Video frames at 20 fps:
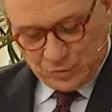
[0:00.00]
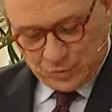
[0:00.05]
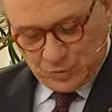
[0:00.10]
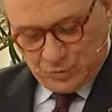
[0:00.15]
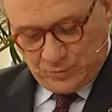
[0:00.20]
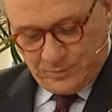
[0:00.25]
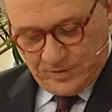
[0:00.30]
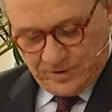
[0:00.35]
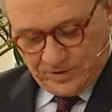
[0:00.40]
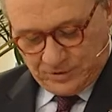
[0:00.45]

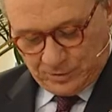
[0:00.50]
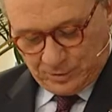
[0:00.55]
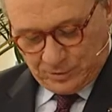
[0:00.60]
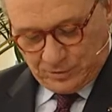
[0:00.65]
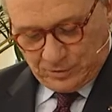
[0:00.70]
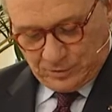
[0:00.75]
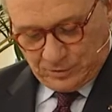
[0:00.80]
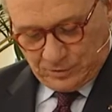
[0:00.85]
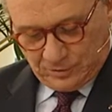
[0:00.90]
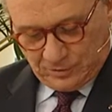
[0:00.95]

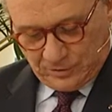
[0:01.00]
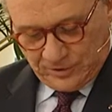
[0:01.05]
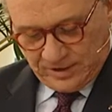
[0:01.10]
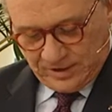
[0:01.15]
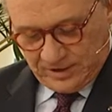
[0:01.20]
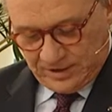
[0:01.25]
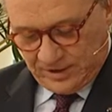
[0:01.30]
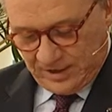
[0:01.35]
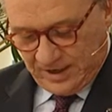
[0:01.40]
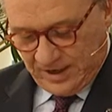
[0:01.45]
subito
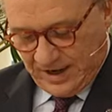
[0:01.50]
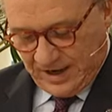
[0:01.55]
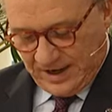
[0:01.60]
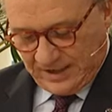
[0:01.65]
in